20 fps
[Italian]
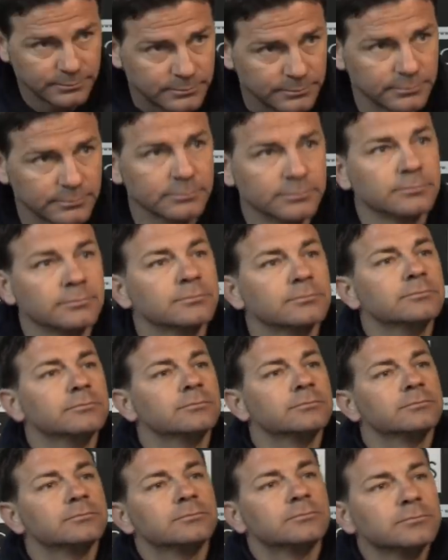dato zero a
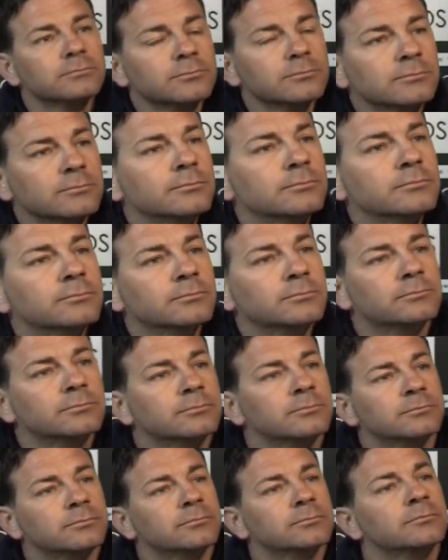tutti, nessuno
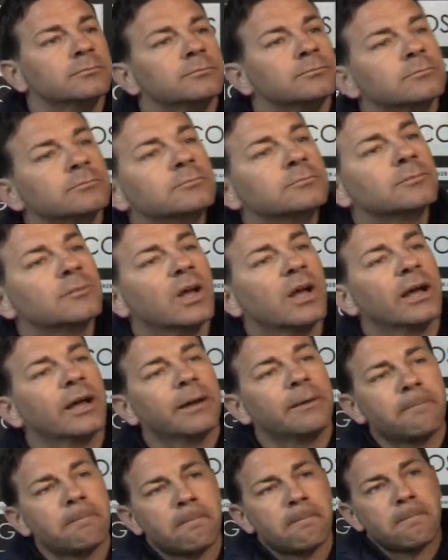escluso, invece che
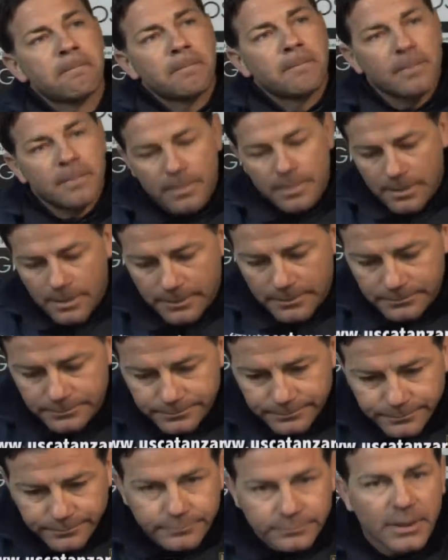era eh?
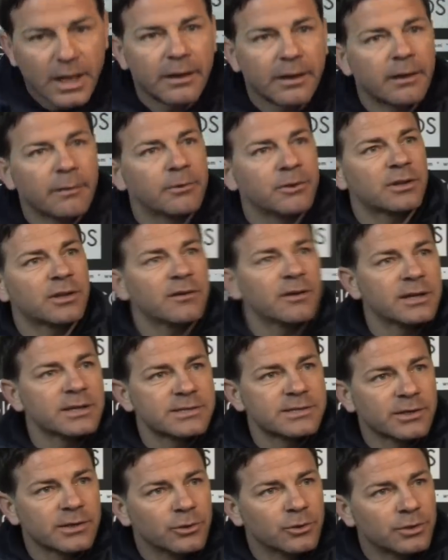Eh, che poteva
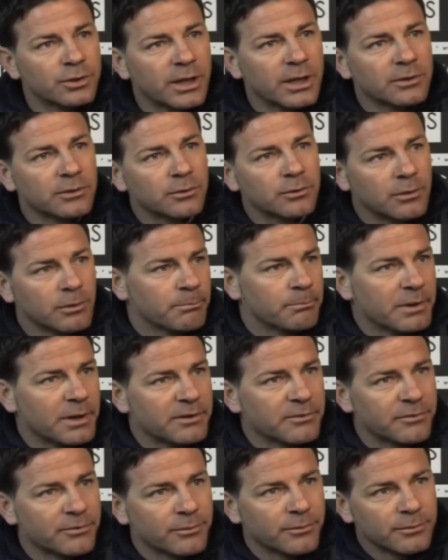essere contento, non
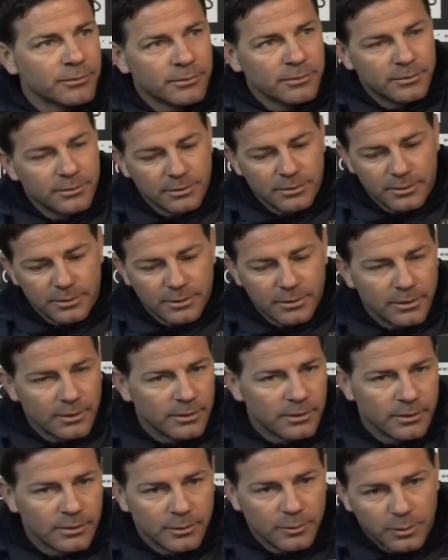penso.
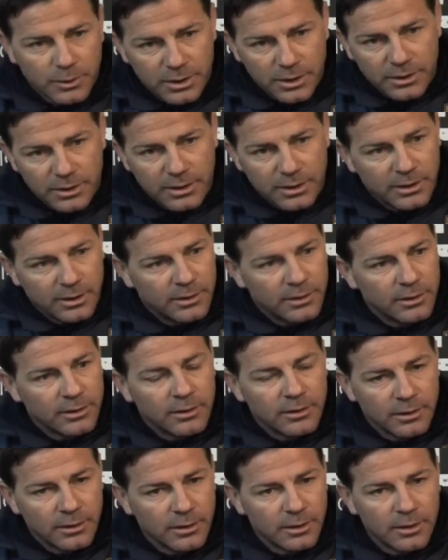Quindi
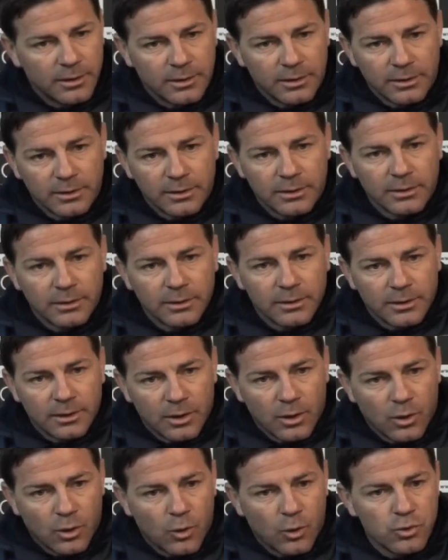
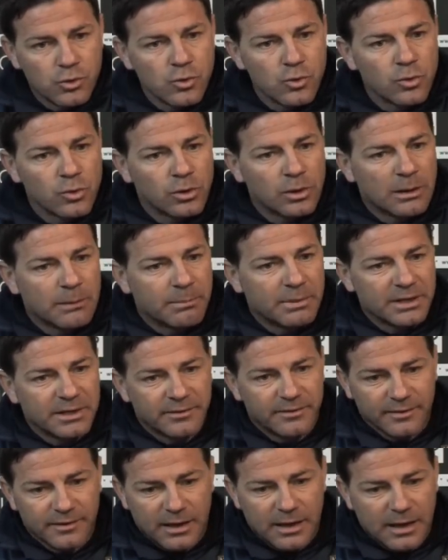ognuno la
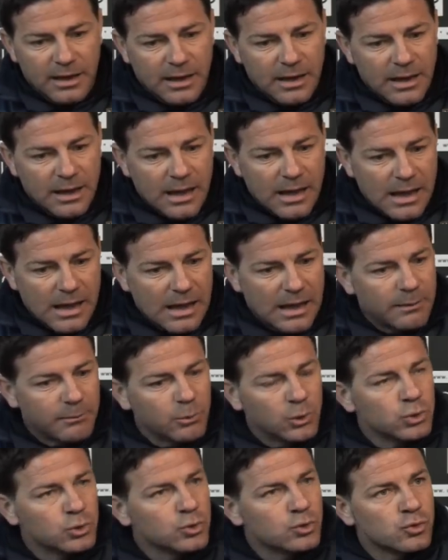pensa a
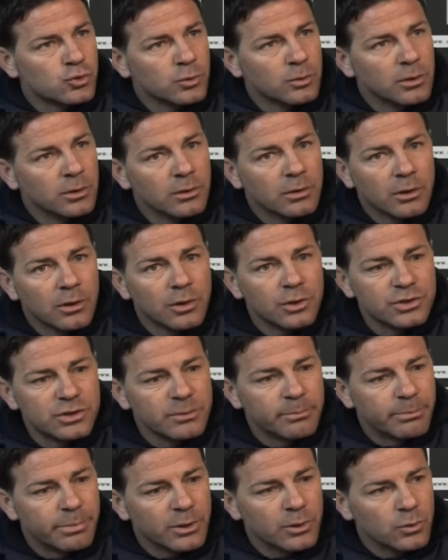modo suo. Oggi
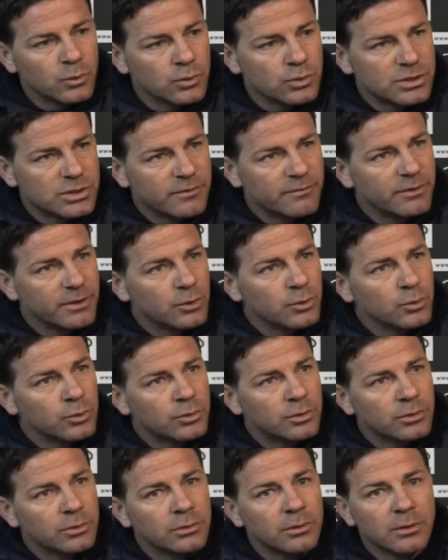Perugia è
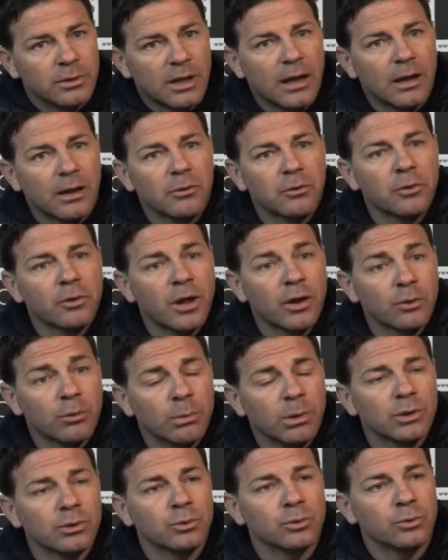venuto, non ha
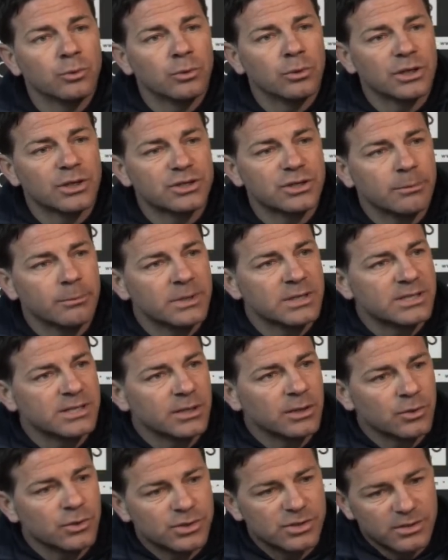rubato nulla, ci ha messo
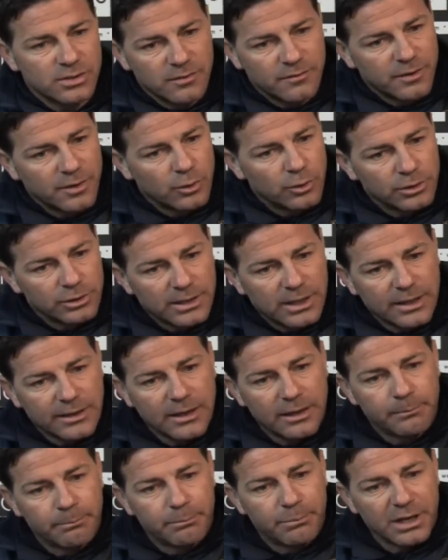in grosse difficoltà
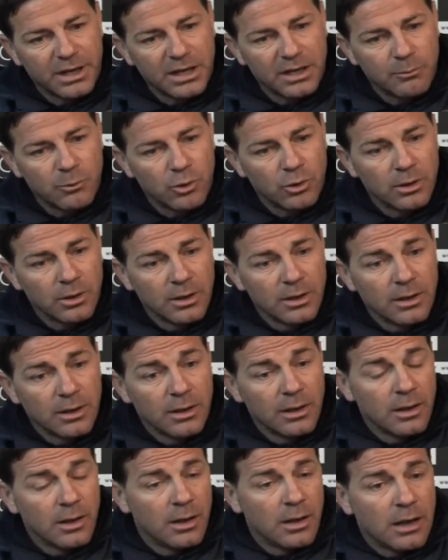dal primo
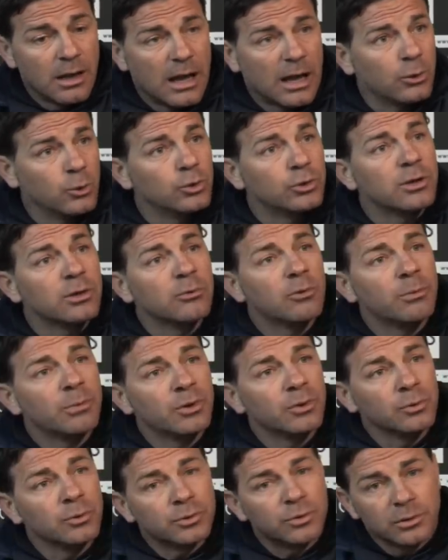all'ultimo
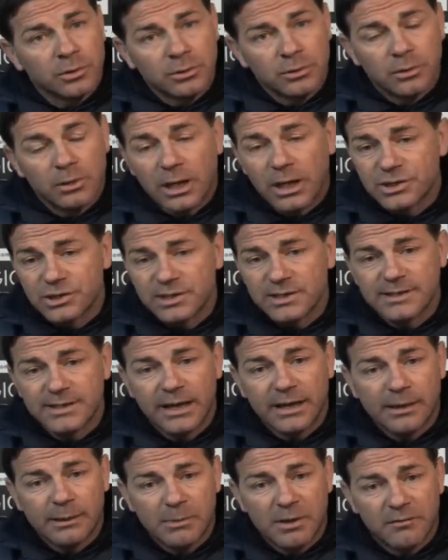minuto. Lascia
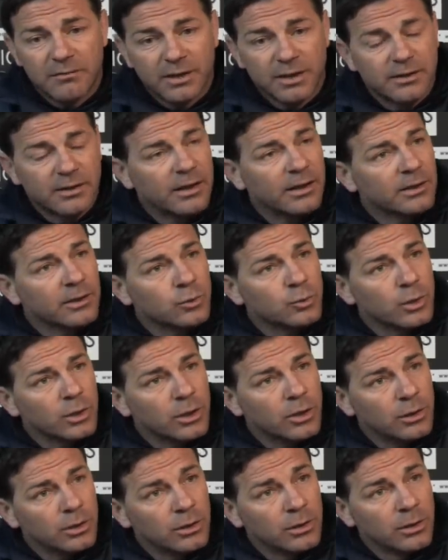stare che abbiamo fatto anche due
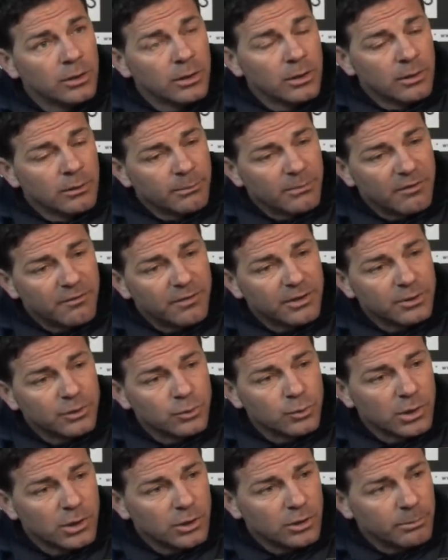gol, abbiamo fatto
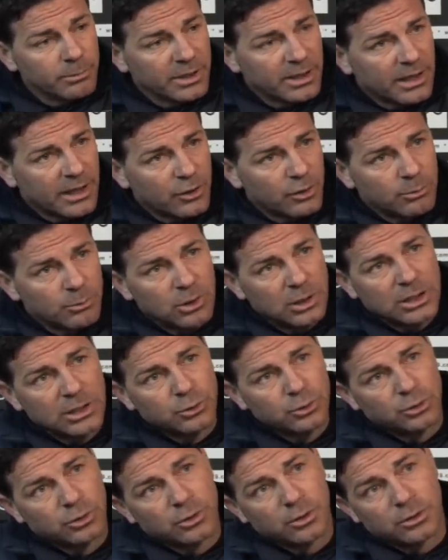due gol perché hanno
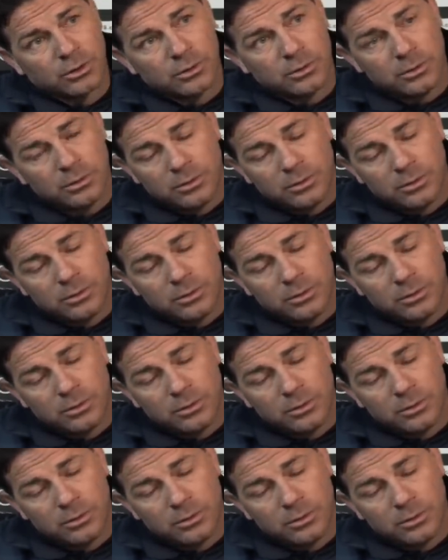mollato loro.